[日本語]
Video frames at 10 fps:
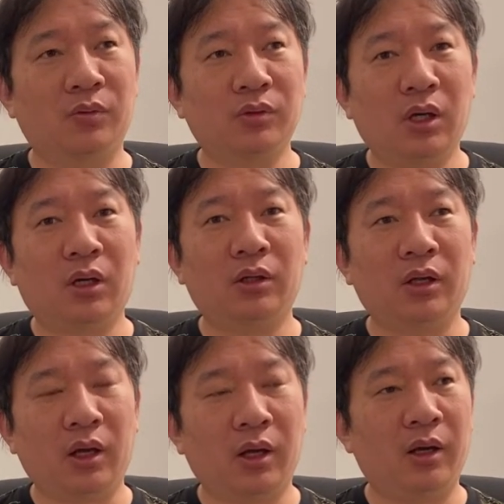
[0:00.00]
その中
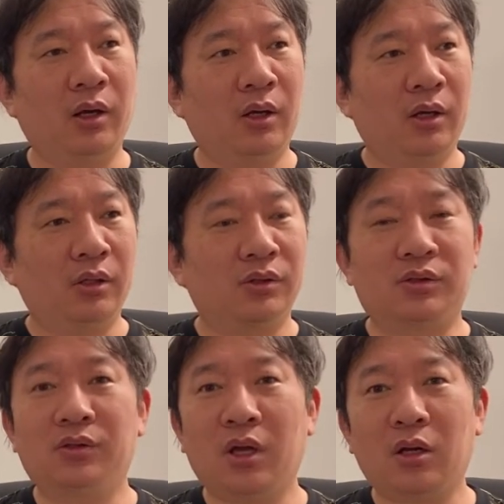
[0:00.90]
でね、
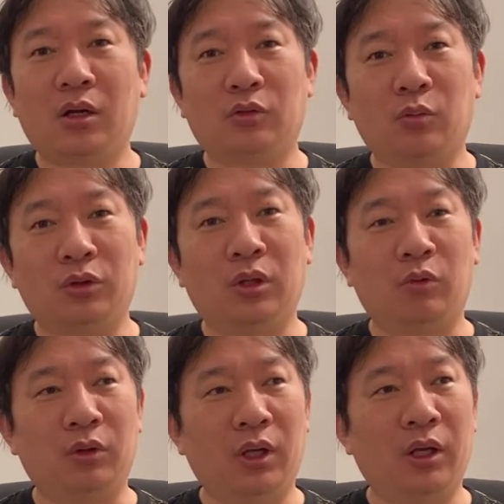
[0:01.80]
すげえなと思っ
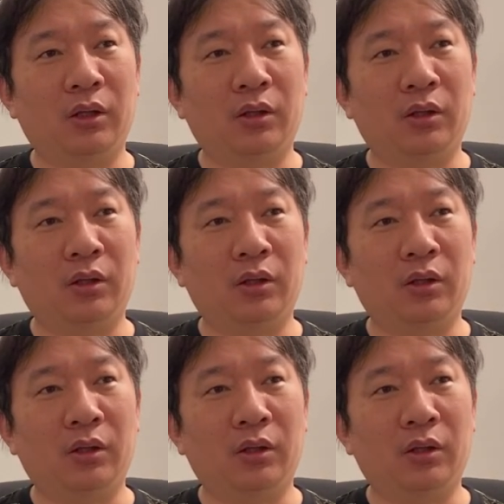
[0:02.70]
たもんね。